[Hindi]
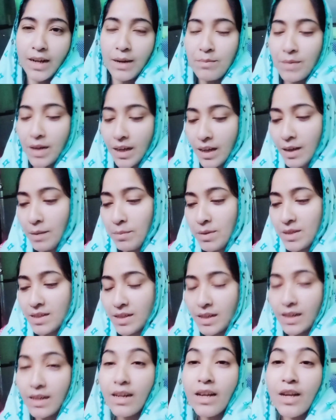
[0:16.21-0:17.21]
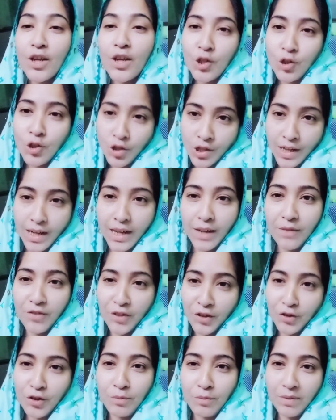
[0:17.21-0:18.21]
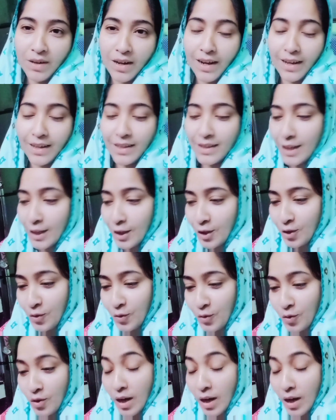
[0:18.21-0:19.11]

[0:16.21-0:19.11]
टाइम नहीं है बट स्टिल सोचा एक वीडियो तो बना ही देती हूँ तो